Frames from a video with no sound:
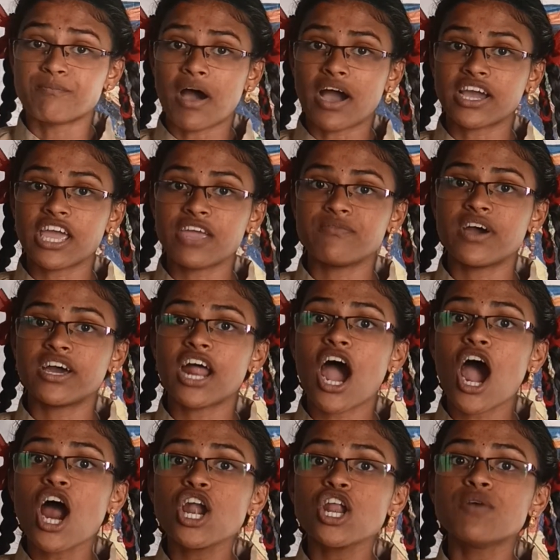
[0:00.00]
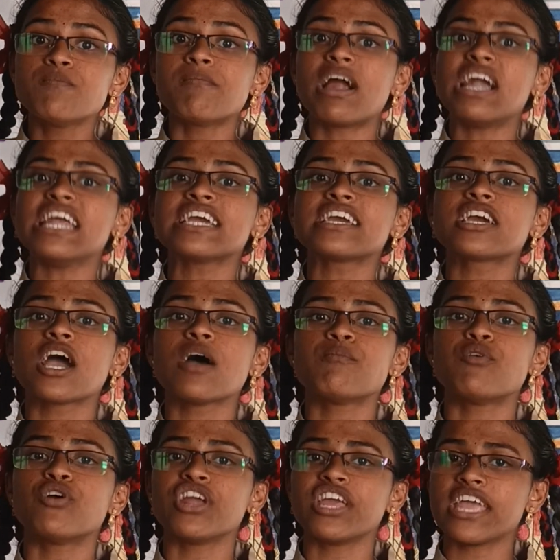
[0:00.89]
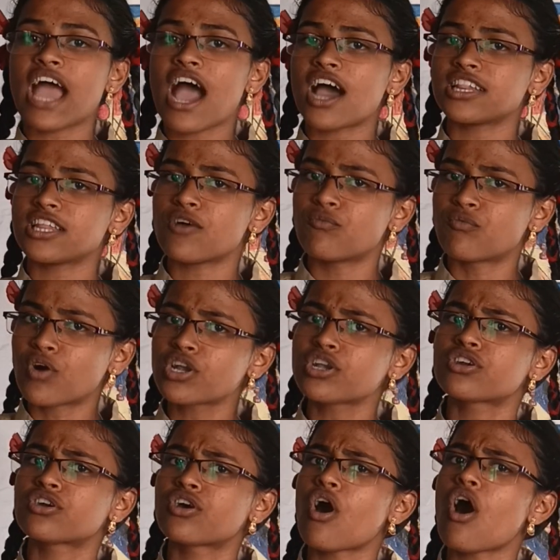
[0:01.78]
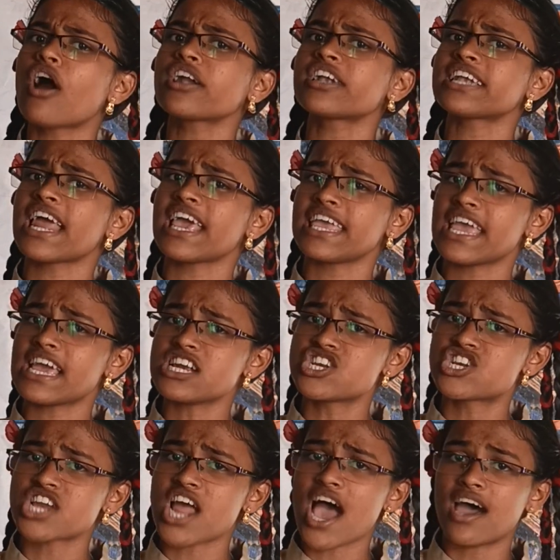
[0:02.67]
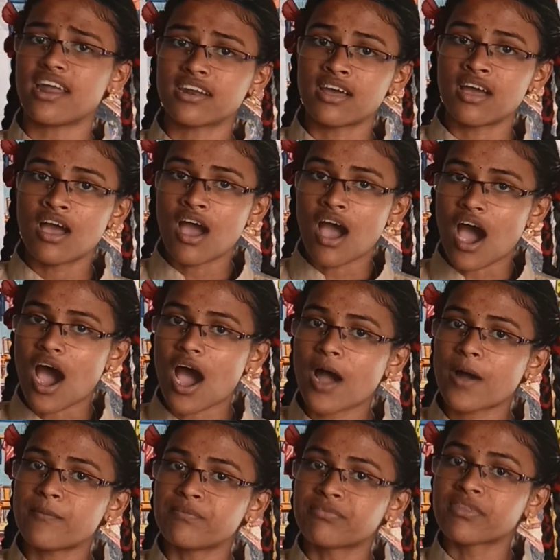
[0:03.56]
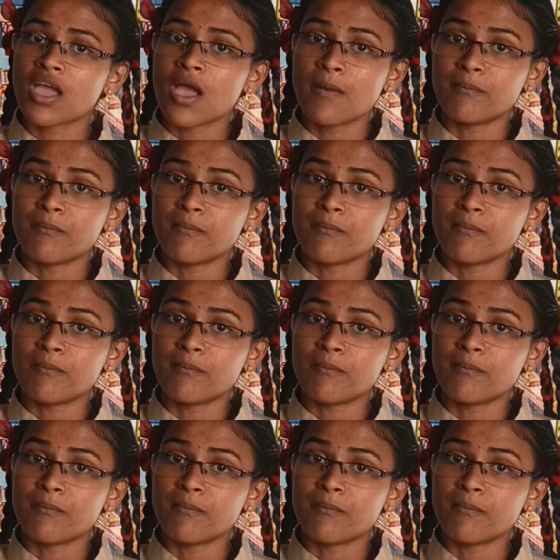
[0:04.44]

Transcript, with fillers: பகைவராலும் அழிக்க முடியாத உட்கோட்டை என்றார் ஆம்